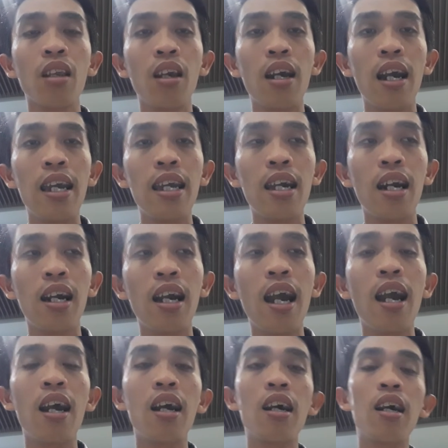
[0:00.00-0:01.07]
thì uh,
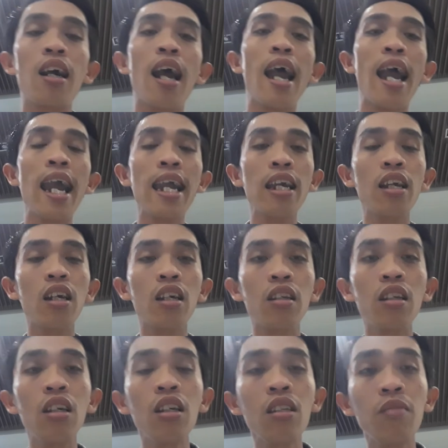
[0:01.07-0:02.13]
hai
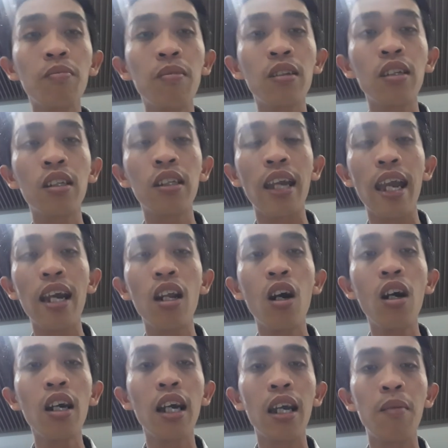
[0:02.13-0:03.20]
đứa trẻ
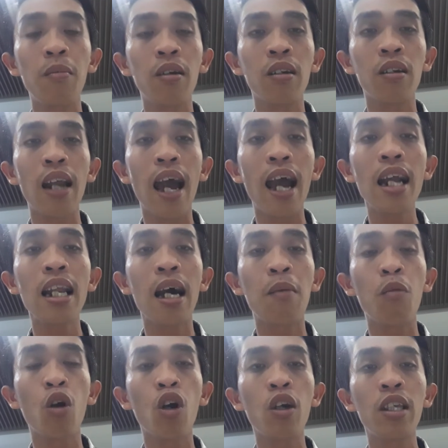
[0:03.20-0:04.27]
đó thì đã là
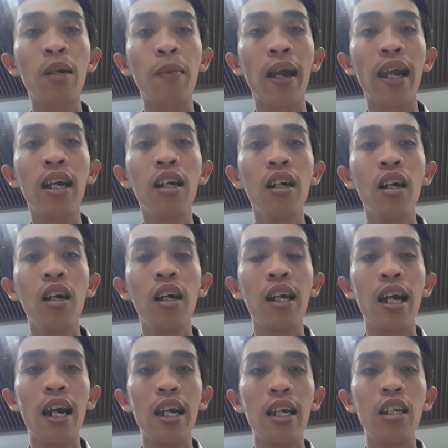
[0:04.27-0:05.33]
một cô cha mẹ
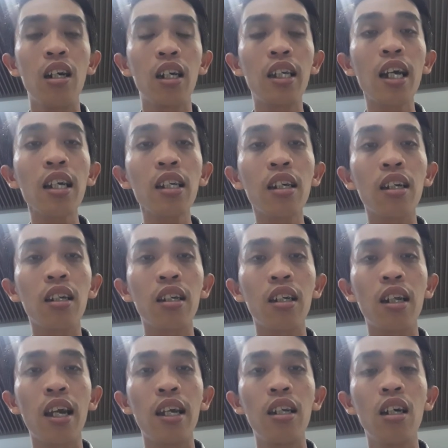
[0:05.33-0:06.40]
thì được các
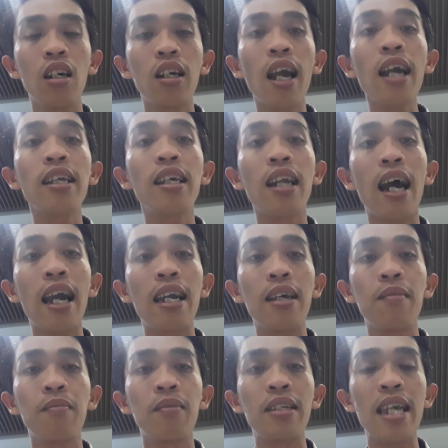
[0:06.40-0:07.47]
thì được các chư thầy
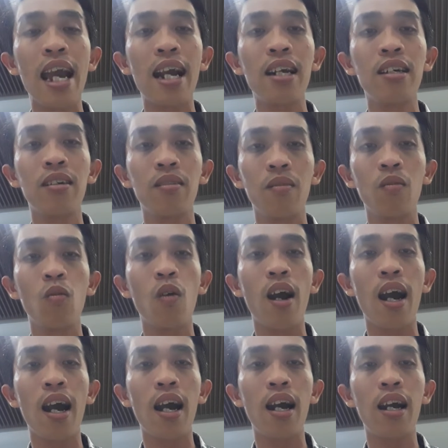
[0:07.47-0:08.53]
nhận
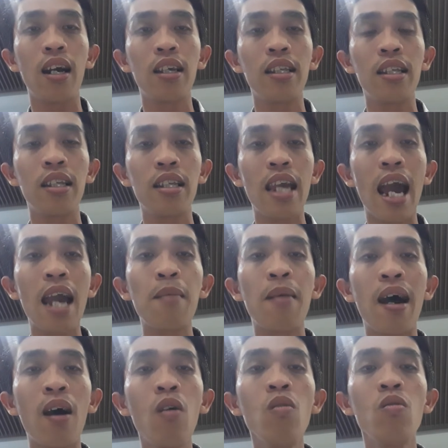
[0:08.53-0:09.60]
và dạy
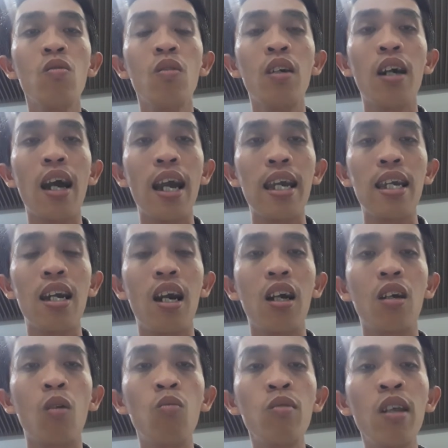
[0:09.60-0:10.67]
bảo thì à,
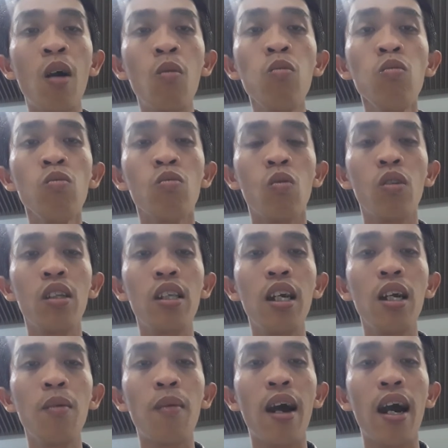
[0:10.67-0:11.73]
cũng giống
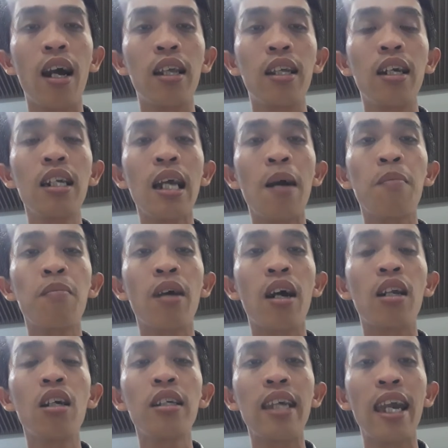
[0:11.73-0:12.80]
như mà những năm mà
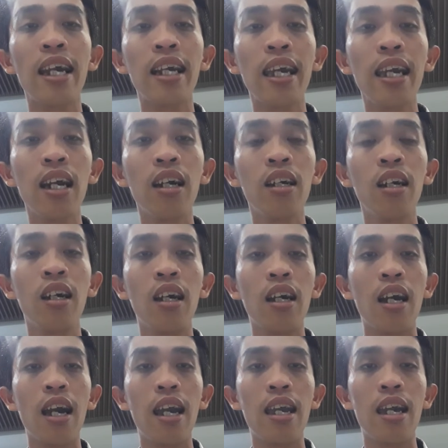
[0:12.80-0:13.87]
đứa trẻ kia
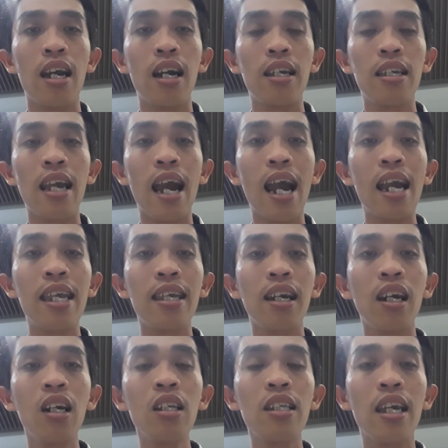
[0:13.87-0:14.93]
thì à, dạy
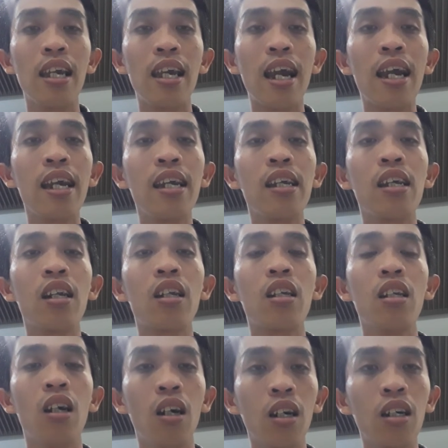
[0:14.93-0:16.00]
những gì hay
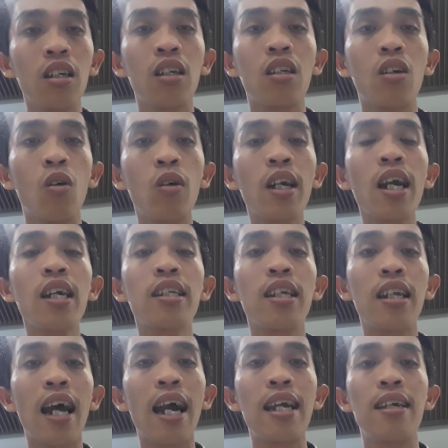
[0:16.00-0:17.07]
được của các
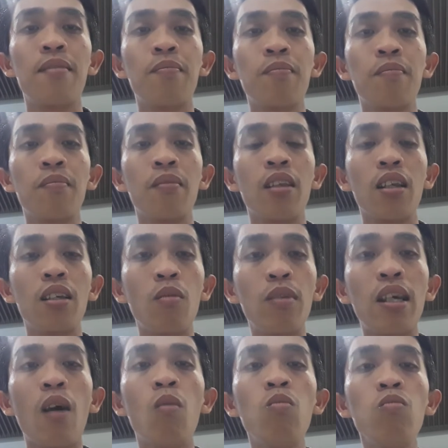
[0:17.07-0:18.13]
chư thầy trong
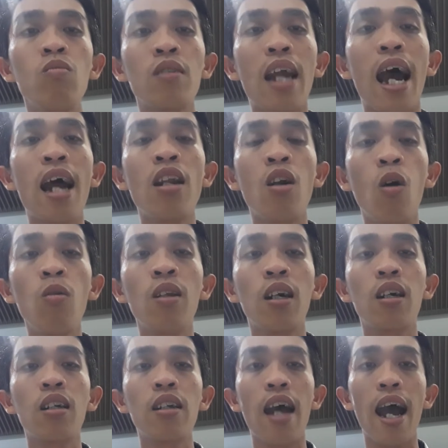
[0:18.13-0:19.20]
trọng đã nỗ
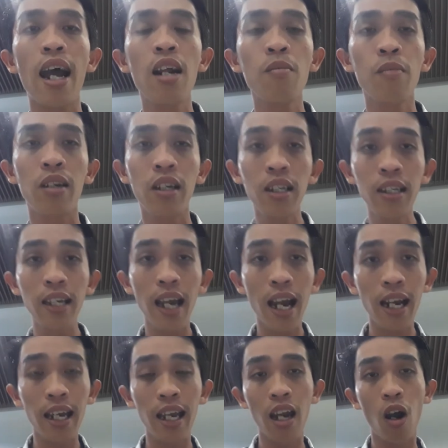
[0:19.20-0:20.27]
lực đã mà đứng
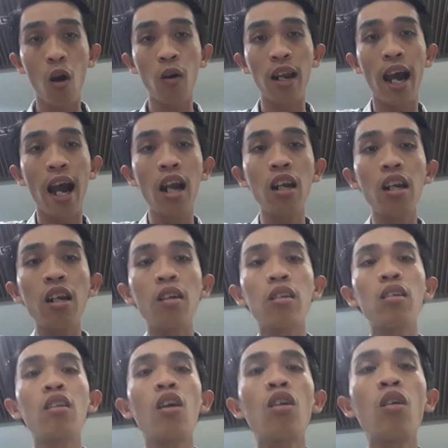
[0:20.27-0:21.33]
ra họ đã
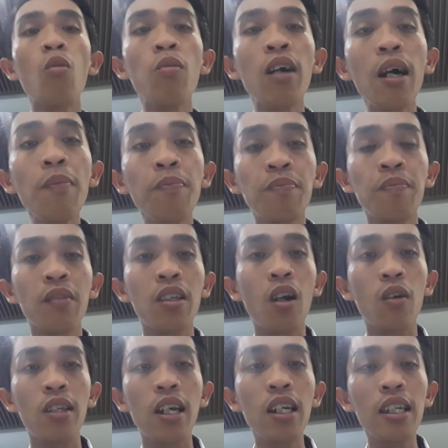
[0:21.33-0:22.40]
nó đóng góp
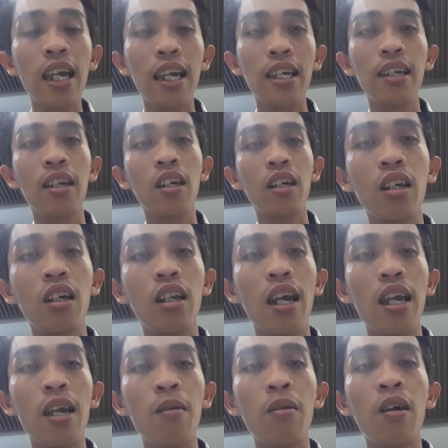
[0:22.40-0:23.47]
cho những gì
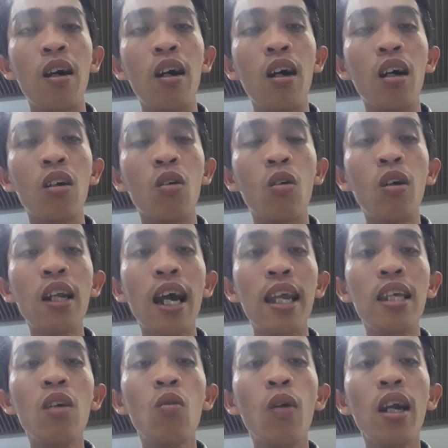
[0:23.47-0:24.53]
thì à, của thầy
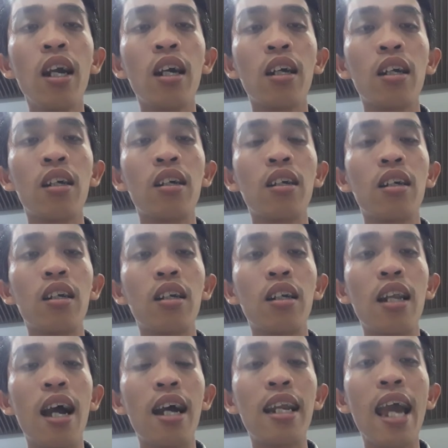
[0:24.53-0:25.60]
nhất nguyên
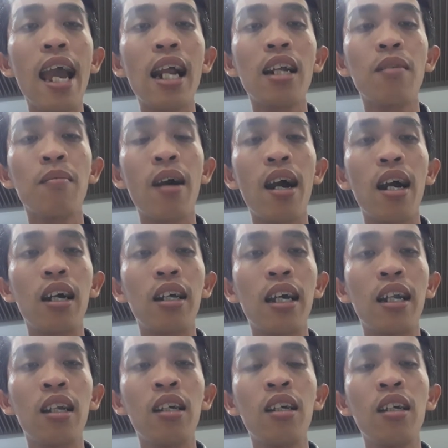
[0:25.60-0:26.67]
là đang mà
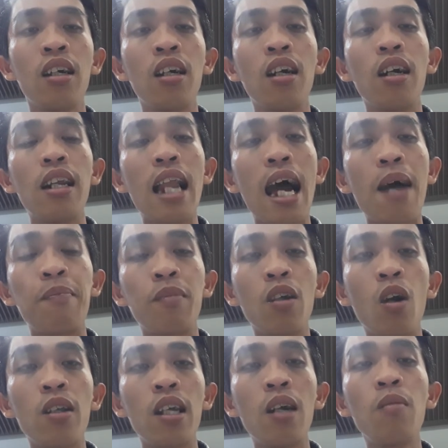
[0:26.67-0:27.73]
làm
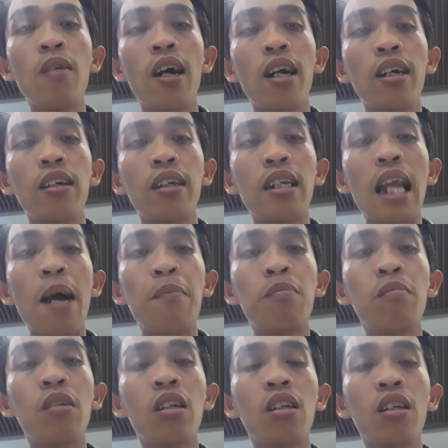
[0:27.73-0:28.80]
cho những mà
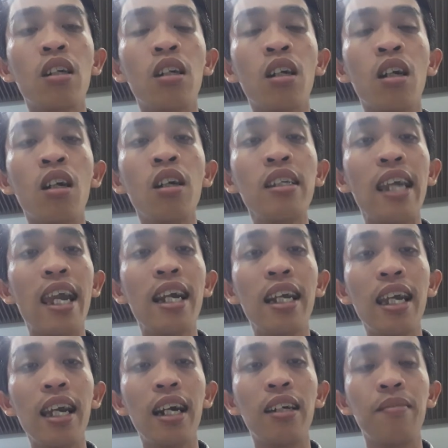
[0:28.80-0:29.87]
năm đứa trẻ
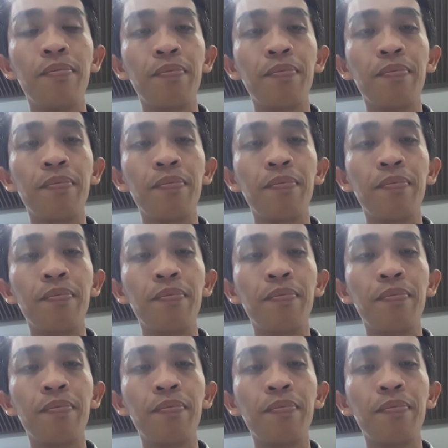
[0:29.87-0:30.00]
kia